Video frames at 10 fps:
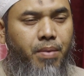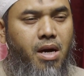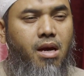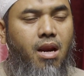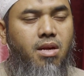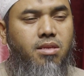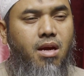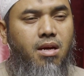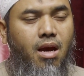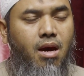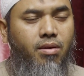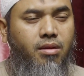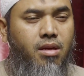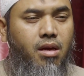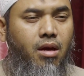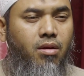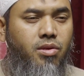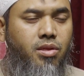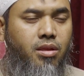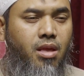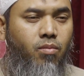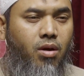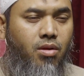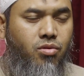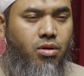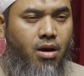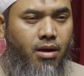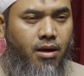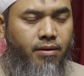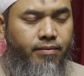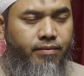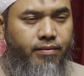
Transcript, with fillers: Perkara yang sangat dikhawatirkan oleh setiap orang saleh.